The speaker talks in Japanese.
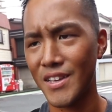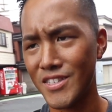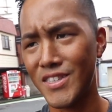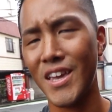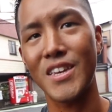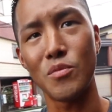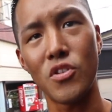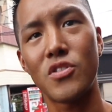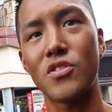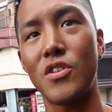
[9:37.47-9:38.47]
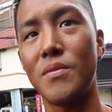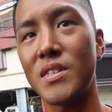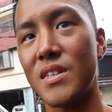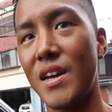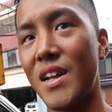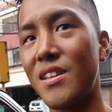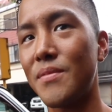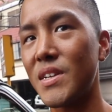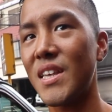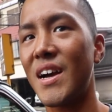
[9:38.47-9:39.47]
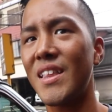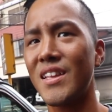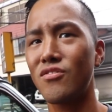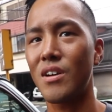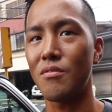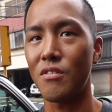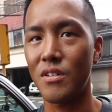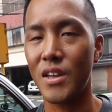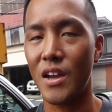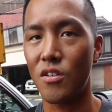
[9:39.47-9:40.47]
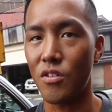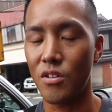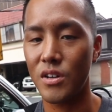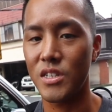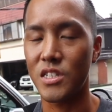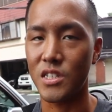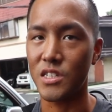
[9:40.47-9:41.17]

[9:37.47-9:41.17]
ステーキもよく取ります、ね、あとはまあ魚とかも結構意識